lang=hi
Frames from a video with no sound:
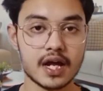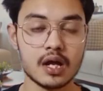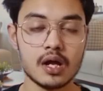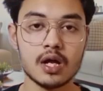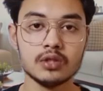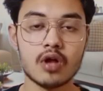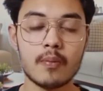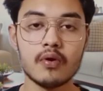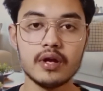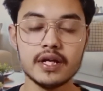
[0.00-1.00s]
हुई है
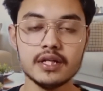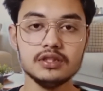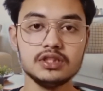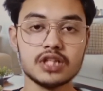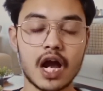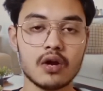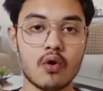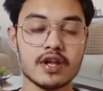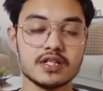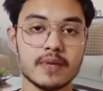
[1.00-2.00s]
तो आपको इन
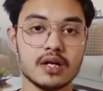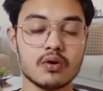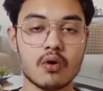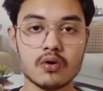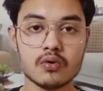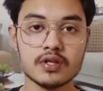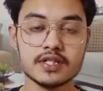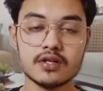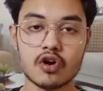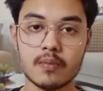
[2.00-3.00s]
चार कॉलेज में कौन
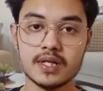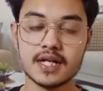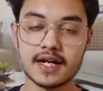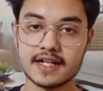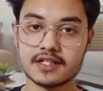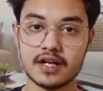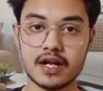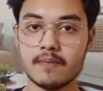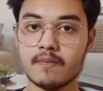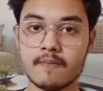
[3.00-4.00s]
कौन से डॉक्यूमेंट्स अटैच
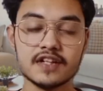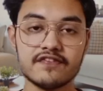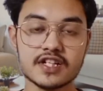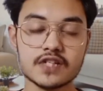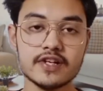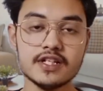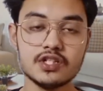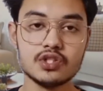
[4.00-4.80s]
करने हैं द फर्स्ट वन